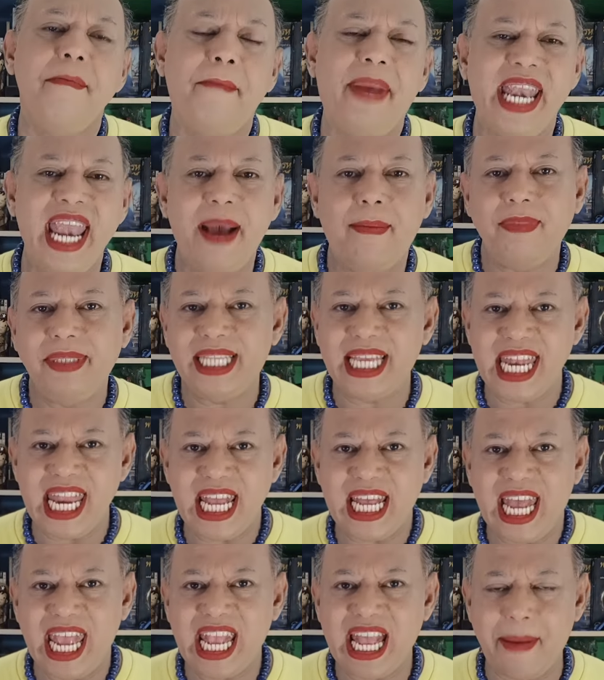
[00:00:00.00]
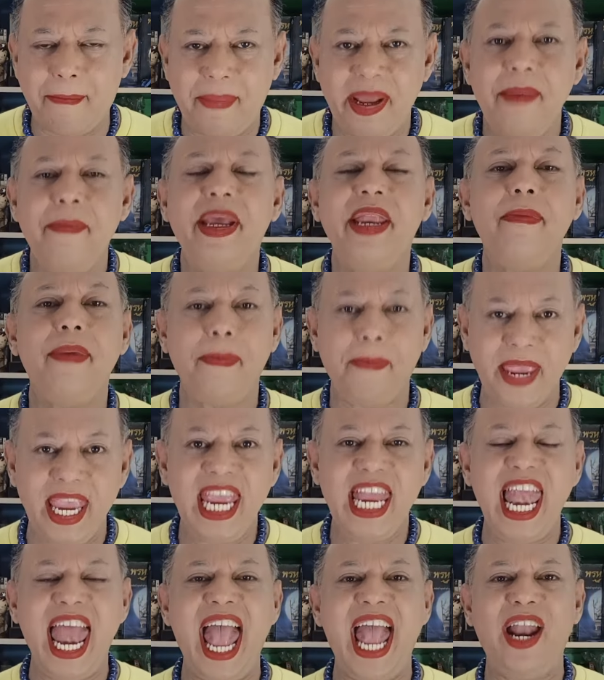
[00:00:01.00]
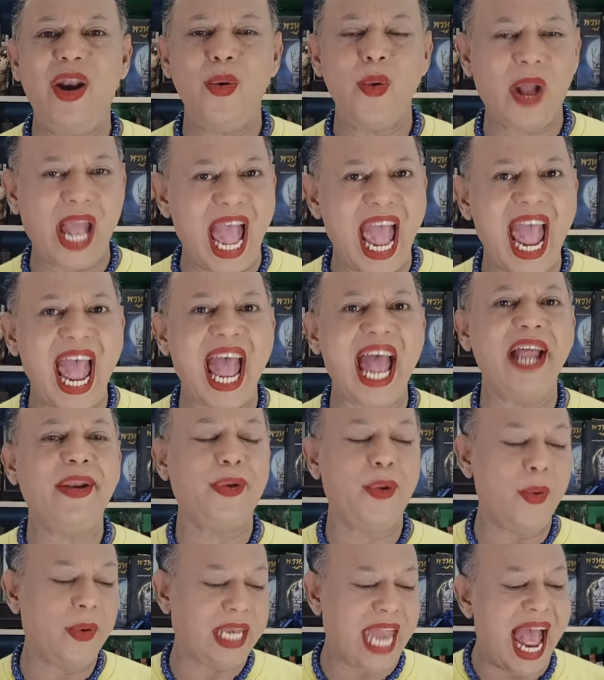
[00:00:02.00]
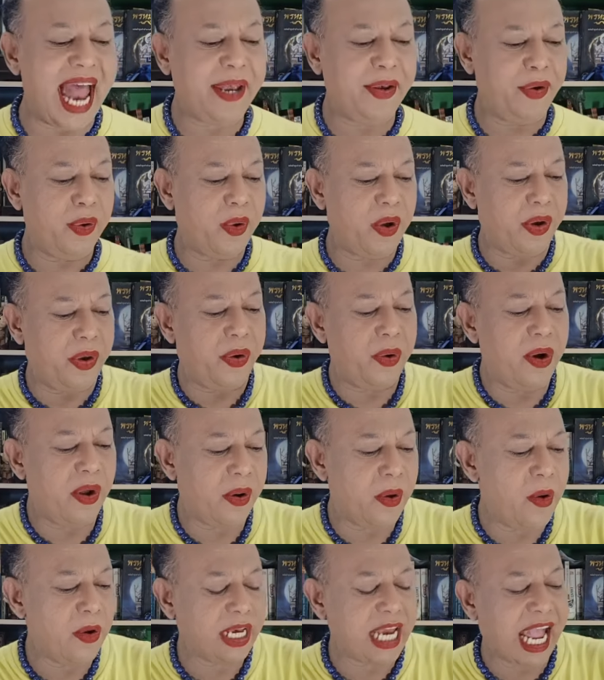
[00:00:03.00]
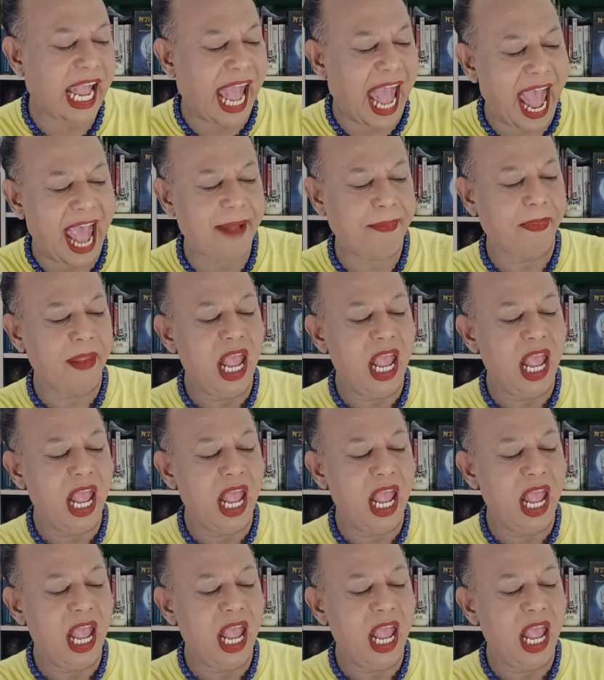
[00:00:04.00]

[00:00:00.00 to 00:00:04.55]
มานำเสนอให้กับเพื่อนๆพี่ๆและลูกค้าทุกท่านทุกคนทั่วโลกนะคะ